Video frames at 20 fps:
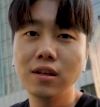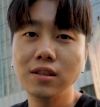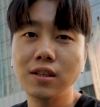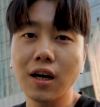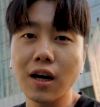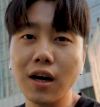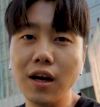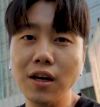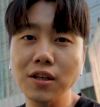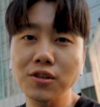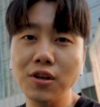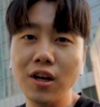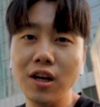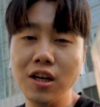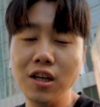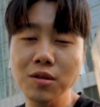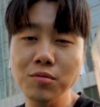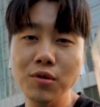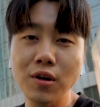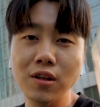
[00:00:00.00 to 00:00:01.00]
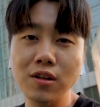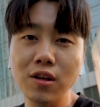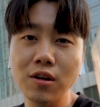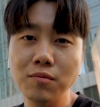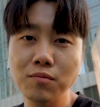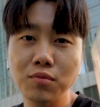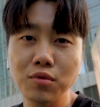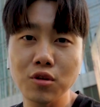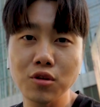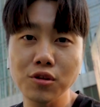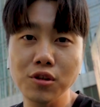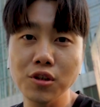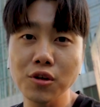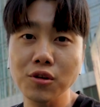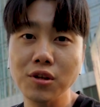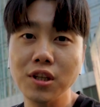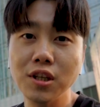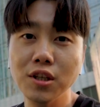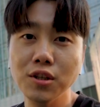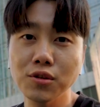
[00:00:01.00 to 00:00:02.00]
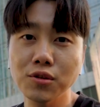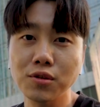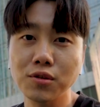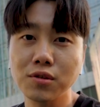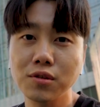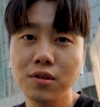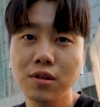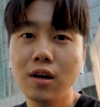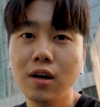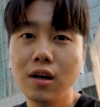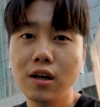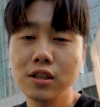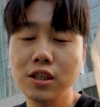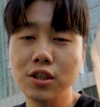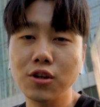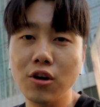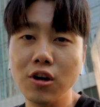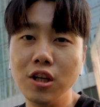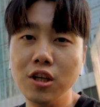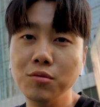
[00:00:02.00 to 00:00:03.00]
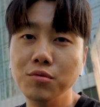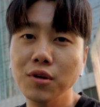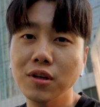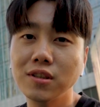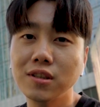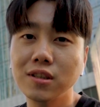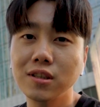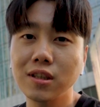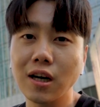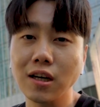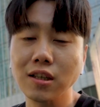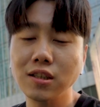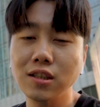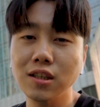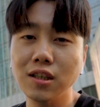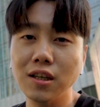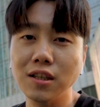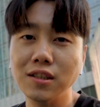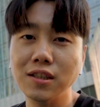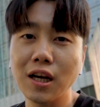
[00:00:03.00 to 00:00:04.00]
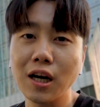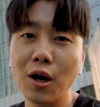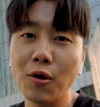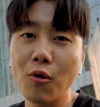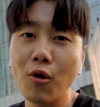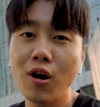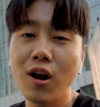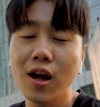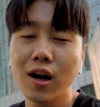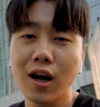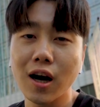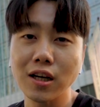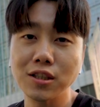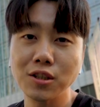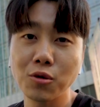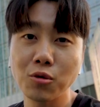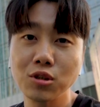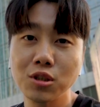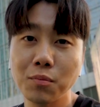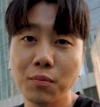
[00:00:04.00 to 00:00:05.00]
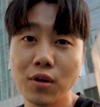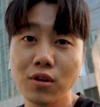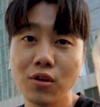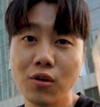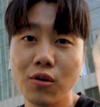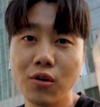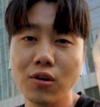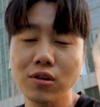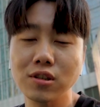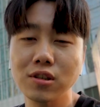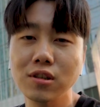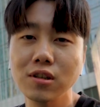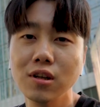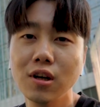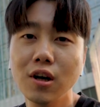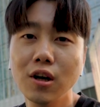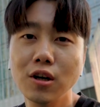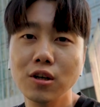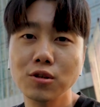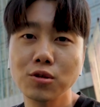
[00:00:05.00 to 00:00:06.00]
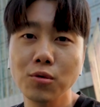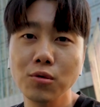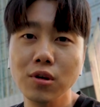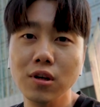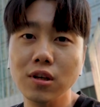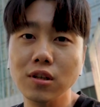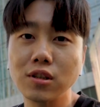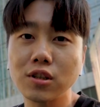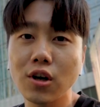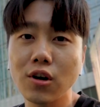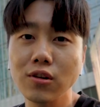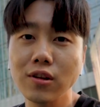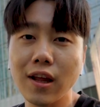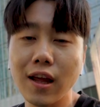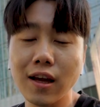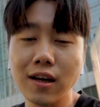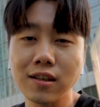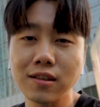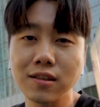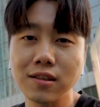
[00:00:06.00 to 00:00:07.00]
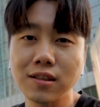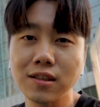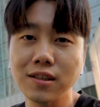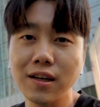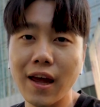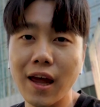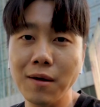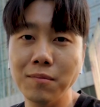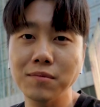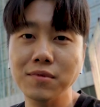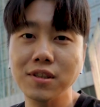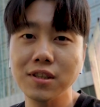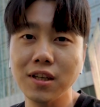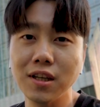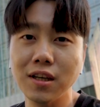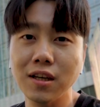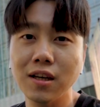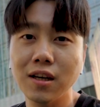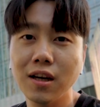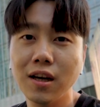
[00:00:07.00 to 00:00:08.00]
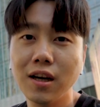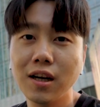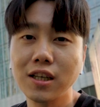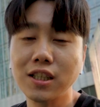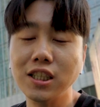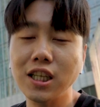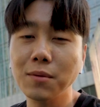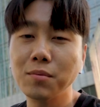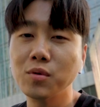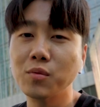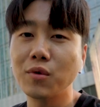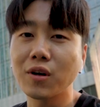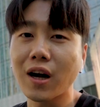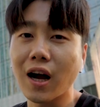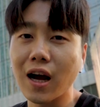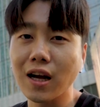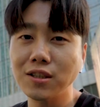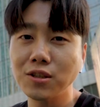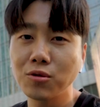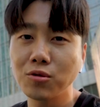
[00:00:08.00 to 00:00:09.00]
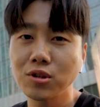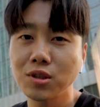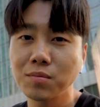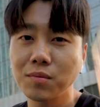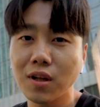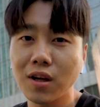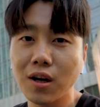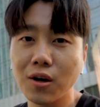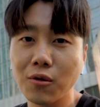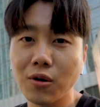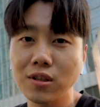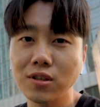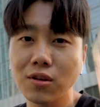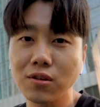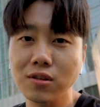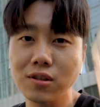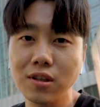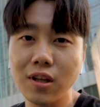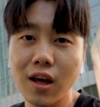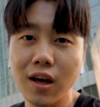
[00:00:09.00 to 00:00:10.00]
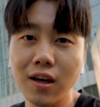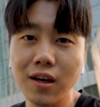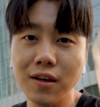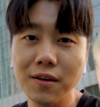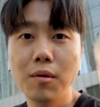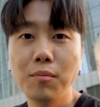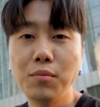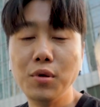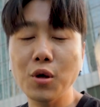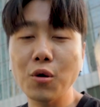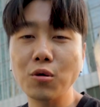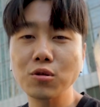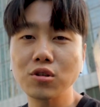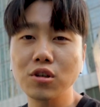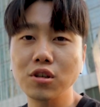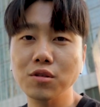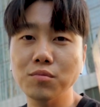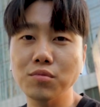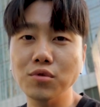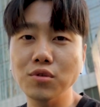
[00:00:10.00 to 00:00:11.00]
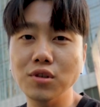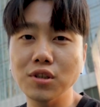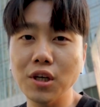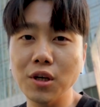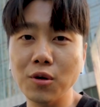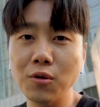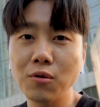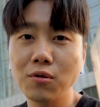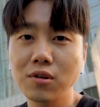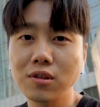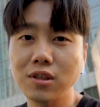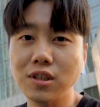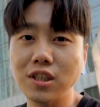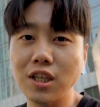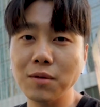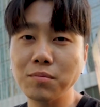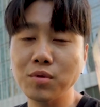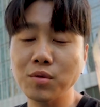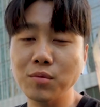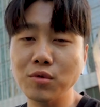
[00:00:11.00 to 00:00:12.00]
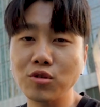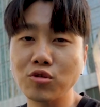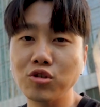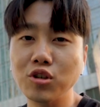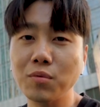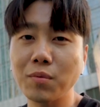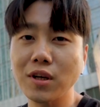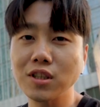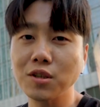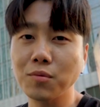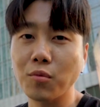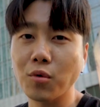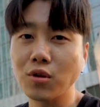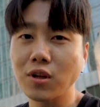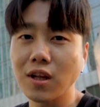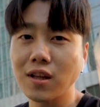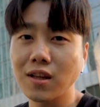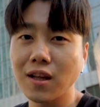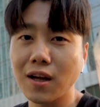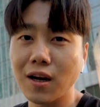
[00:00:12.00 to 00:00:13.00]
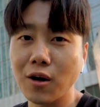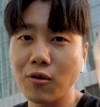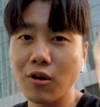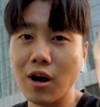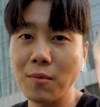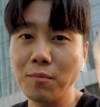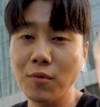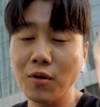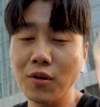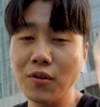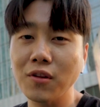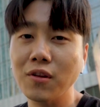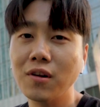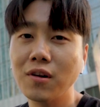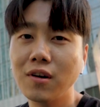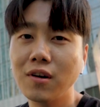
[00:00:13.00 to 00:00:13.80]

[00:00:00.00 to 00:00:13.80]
제가 예전에 리뷰했던 블루디오 TU 그거 리뷰했을 당시 제가 원래 가지고 싶었던 것은 소니 1000XM3 그 제품을 가지고 싶다라고 했었는데 비용적인 문제로 그 제품을 구입하지 못했다라고 한번